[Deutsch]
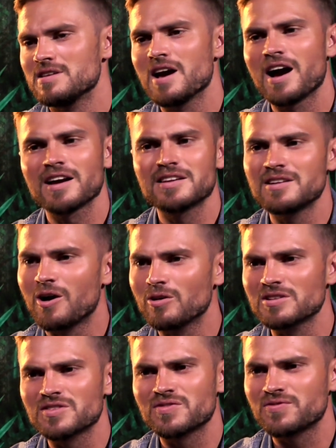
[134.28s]
Ja,
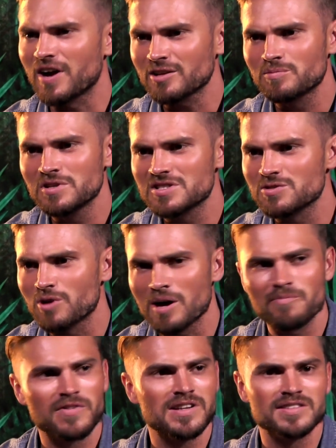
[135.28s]
genau. Das fuckt nicht so
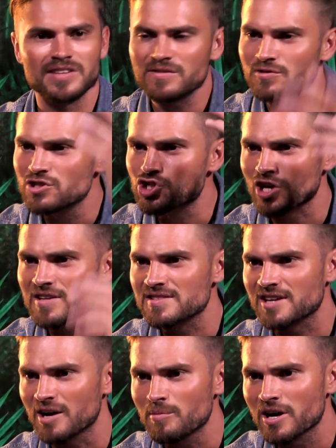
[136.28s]
ab, weil es halt für die
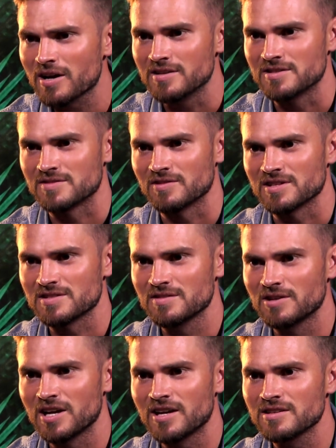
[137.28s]
scheiß Kamera ist. Weißt
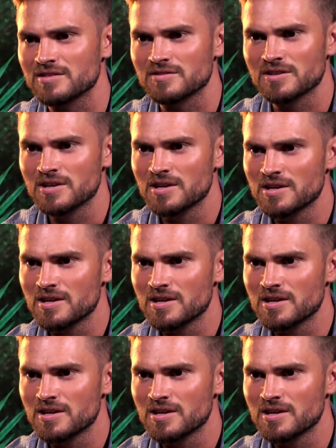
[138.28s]
du, weil er halt ein.